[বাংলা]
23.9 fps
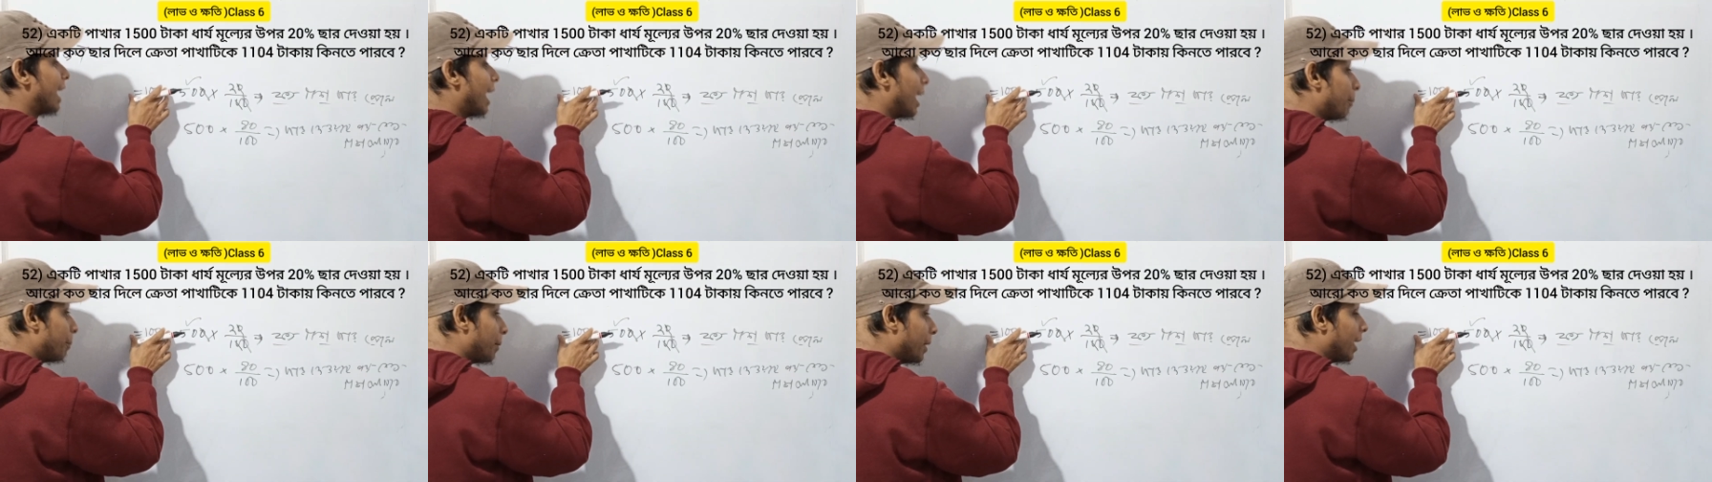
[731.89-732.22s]

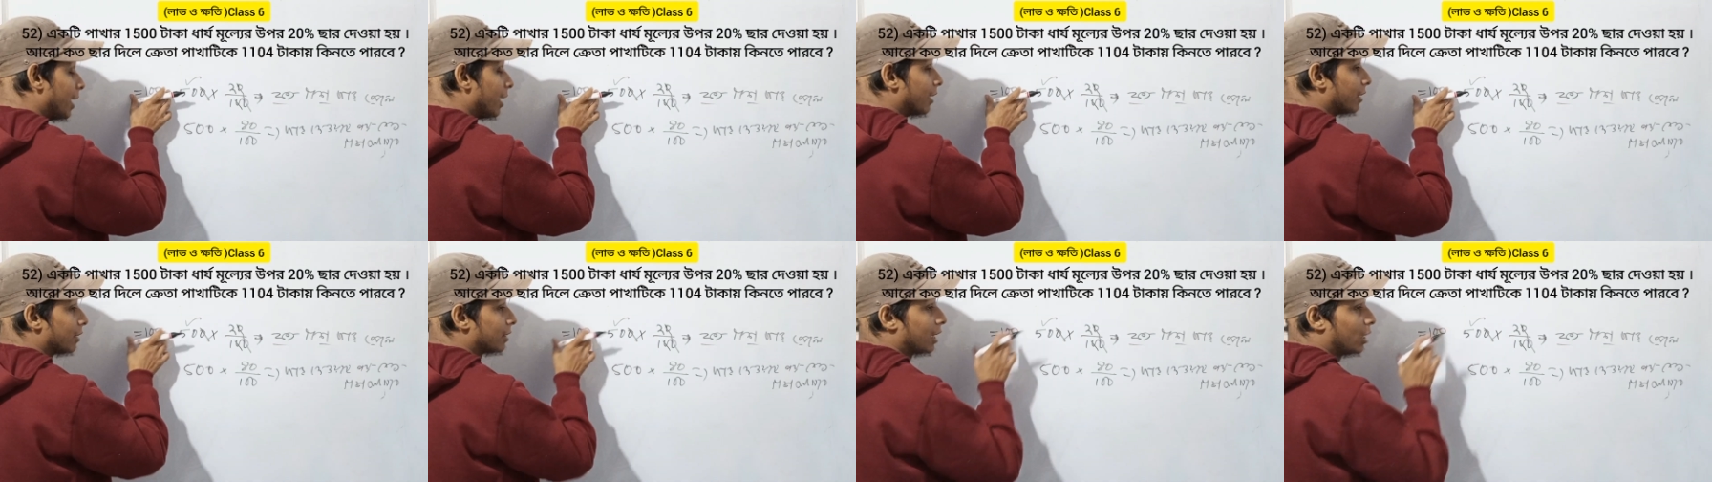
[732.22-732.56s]
ছাড়
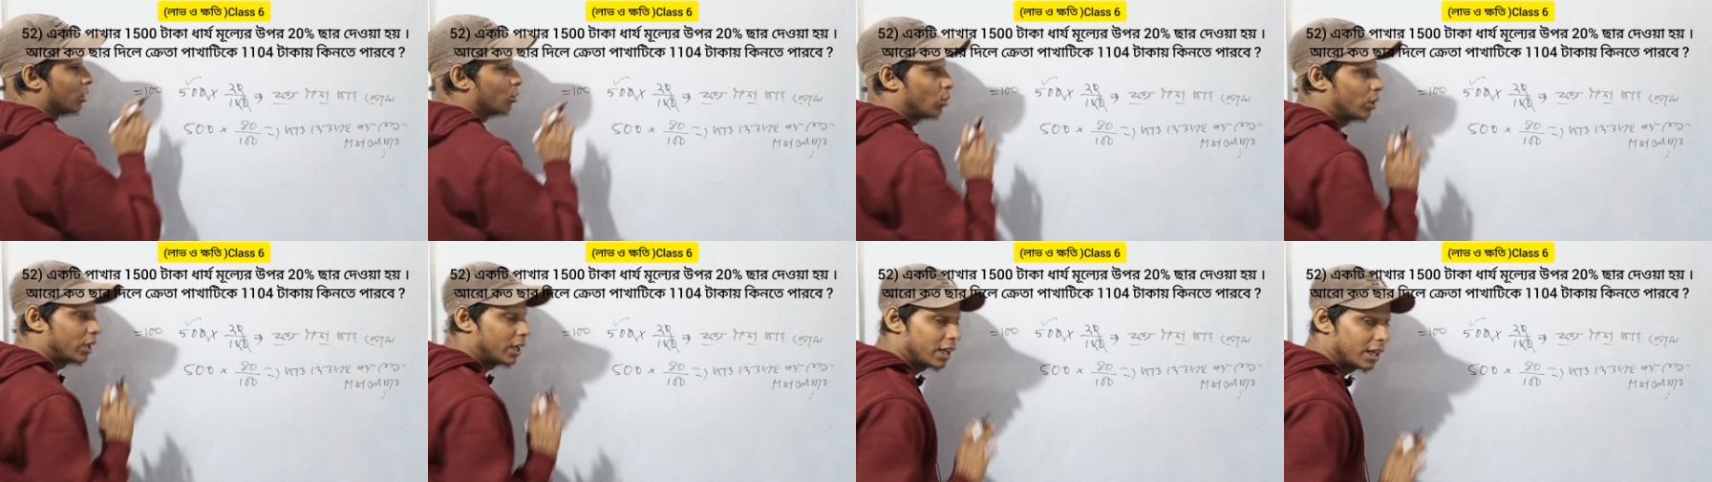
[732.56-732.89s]
পেলে
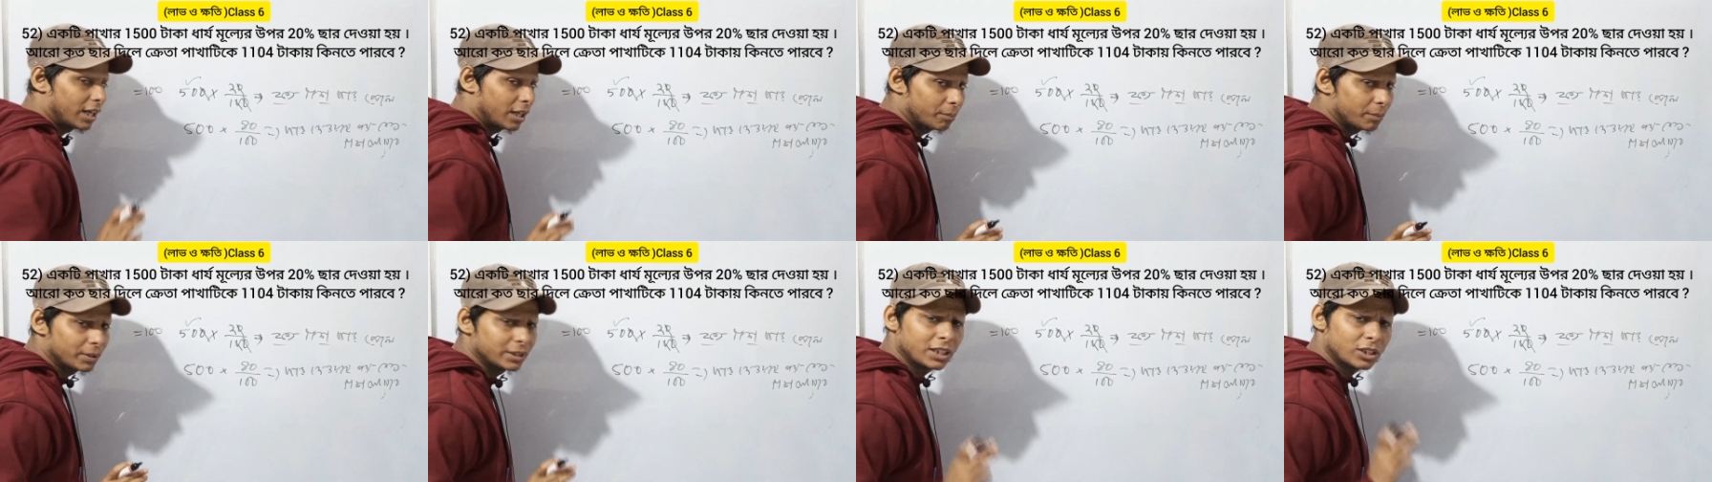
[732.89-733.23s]
তাহলে ক টাকা
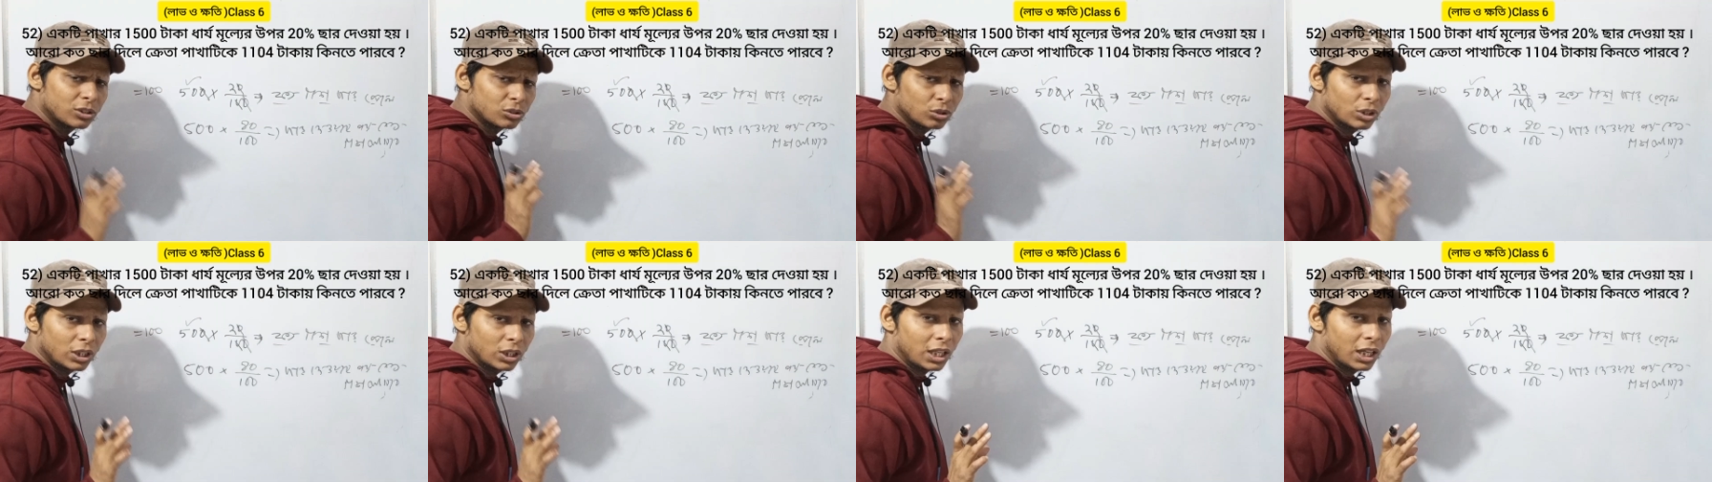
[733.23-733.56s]
লাগবে
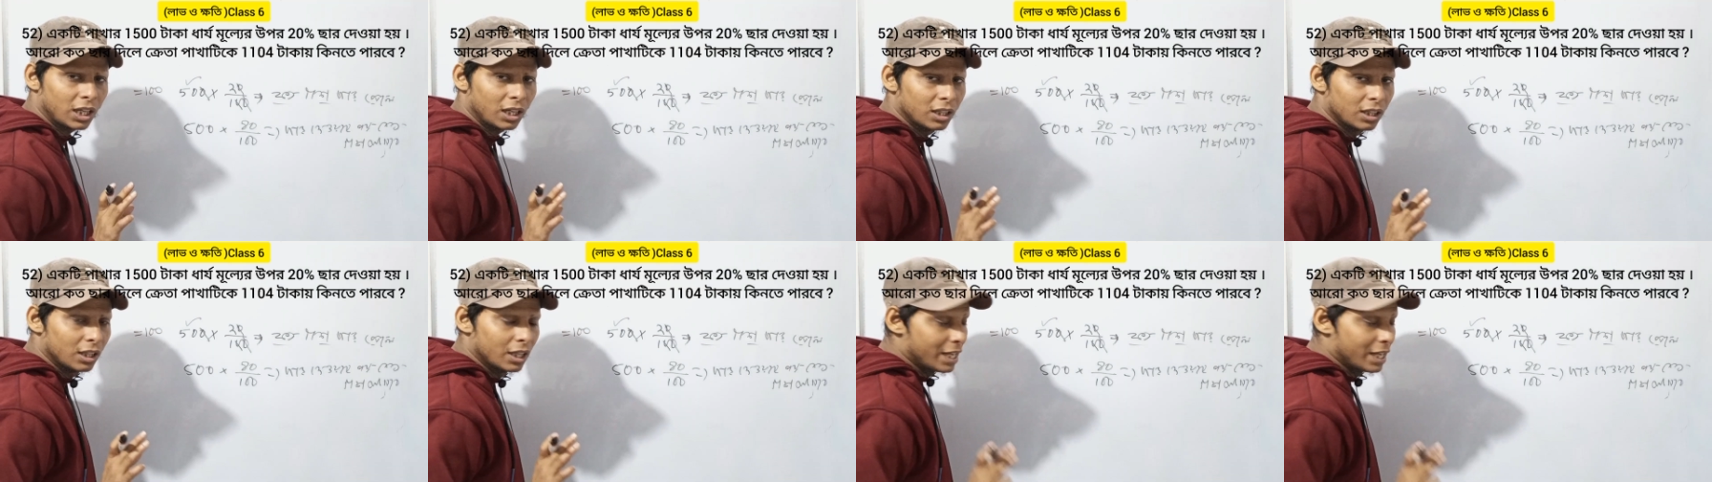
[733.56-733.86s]
চারশো টাকা